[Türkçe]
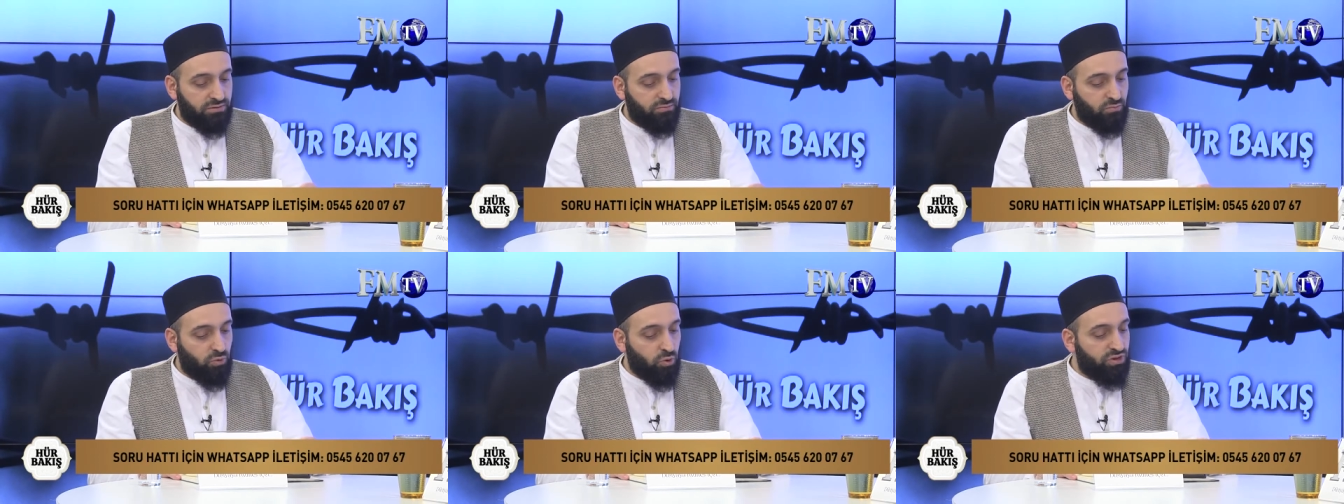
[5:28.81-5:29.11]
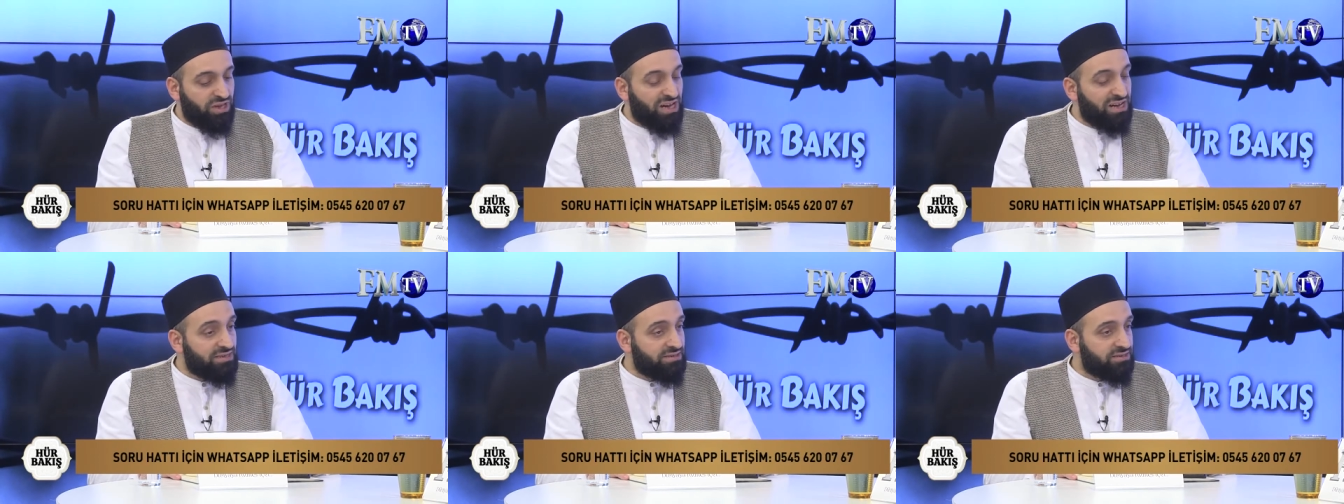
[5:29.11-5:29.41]

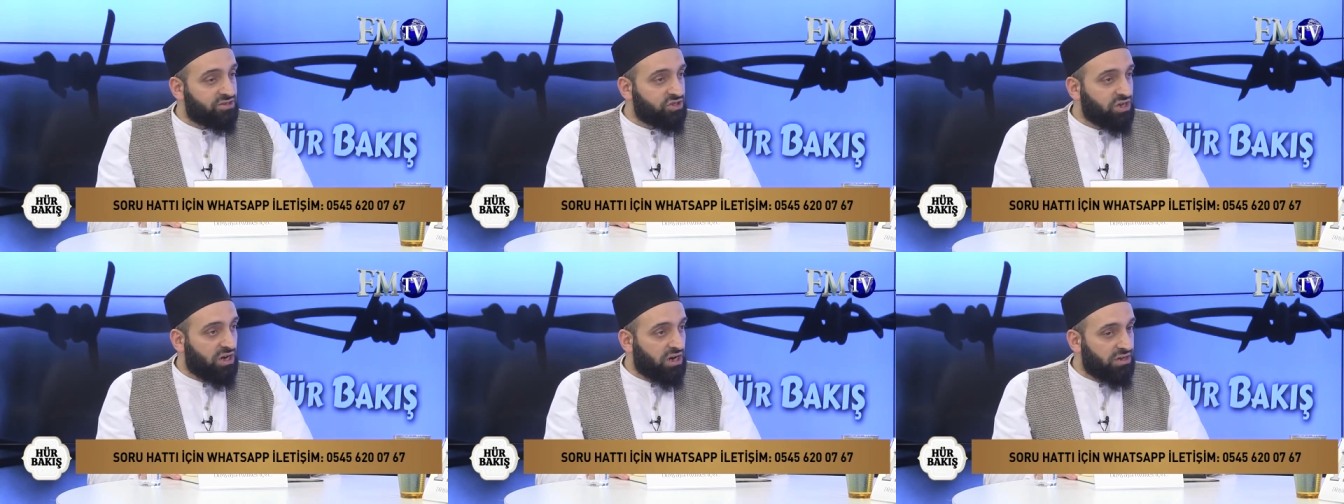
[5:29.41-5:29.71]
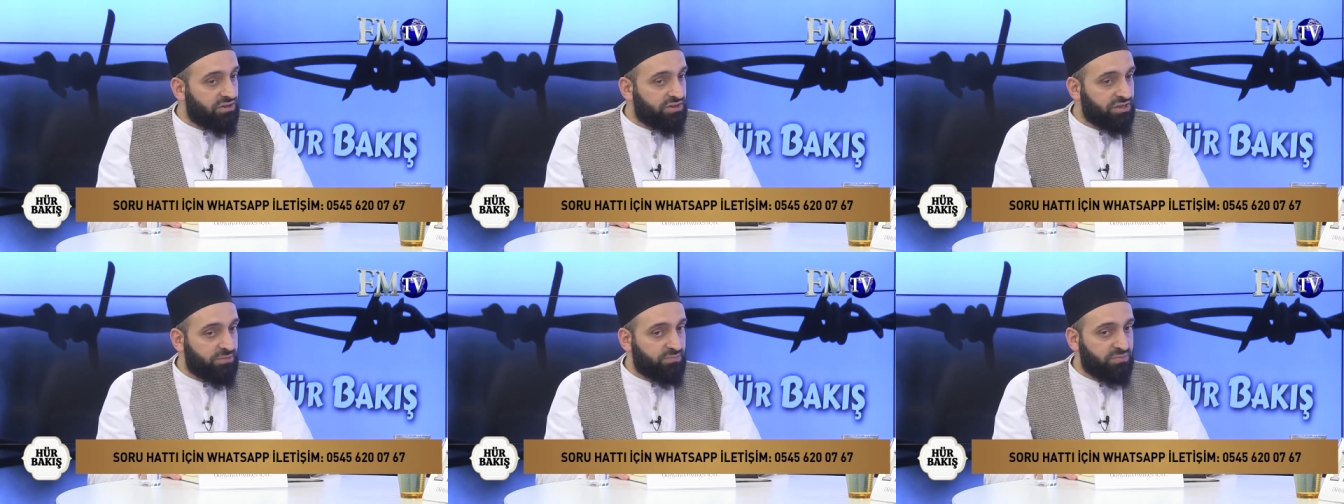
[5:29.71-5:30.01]
modern
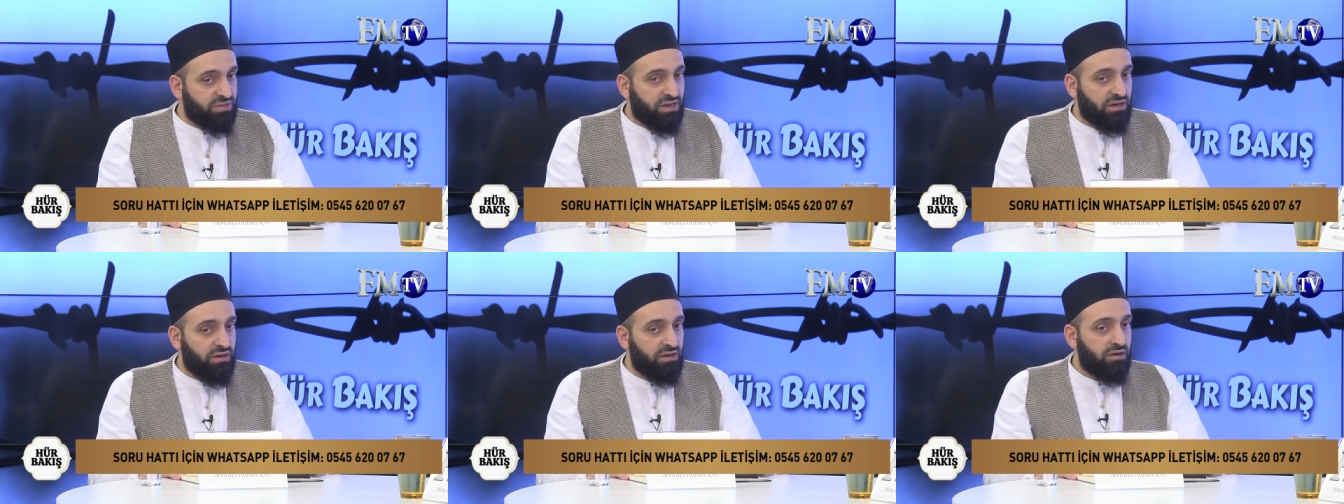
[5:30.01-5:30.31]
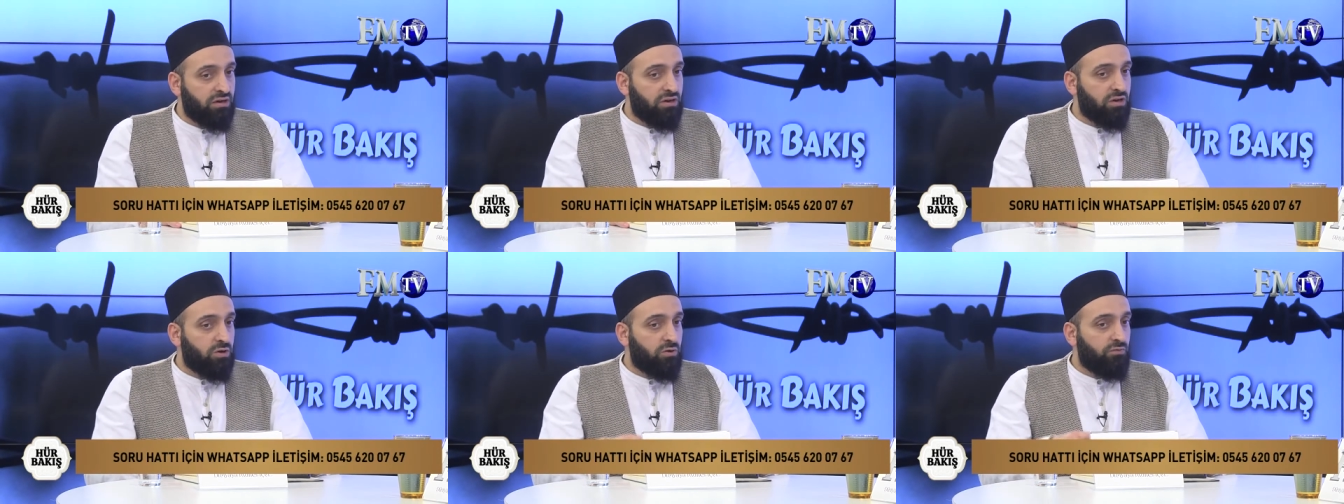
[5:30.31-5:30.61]
çağ deyip de
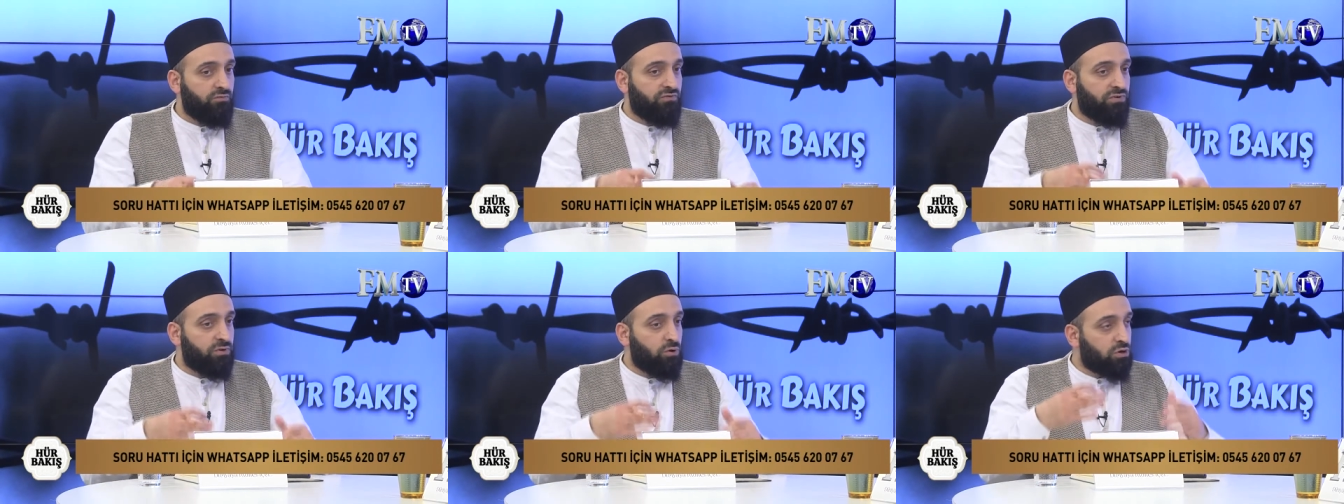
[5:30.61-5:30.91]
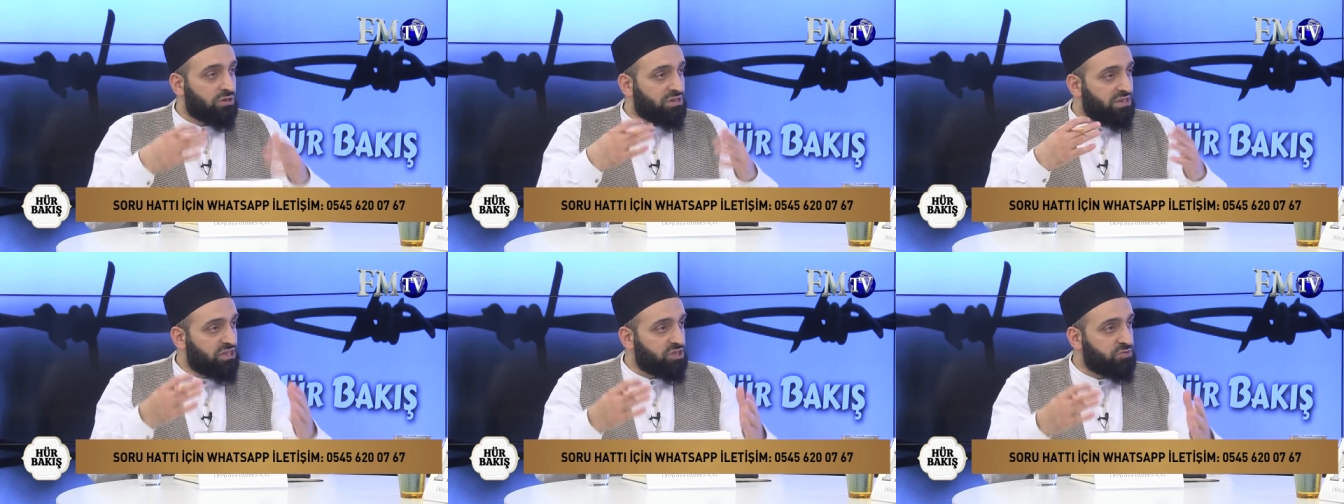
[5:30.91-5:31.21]

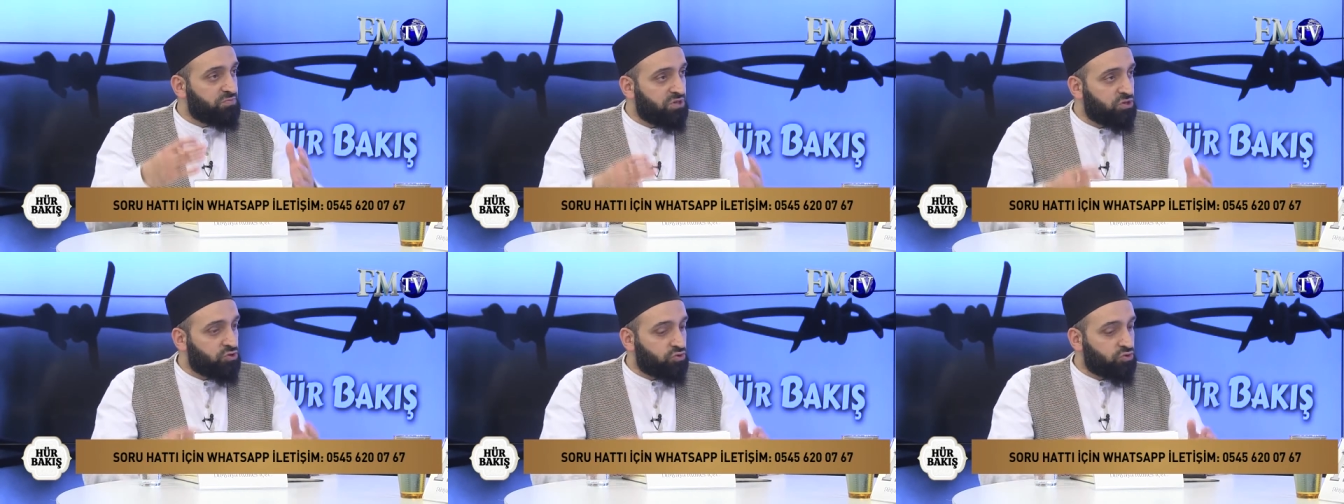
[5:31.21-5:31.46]
flörtleşmeyi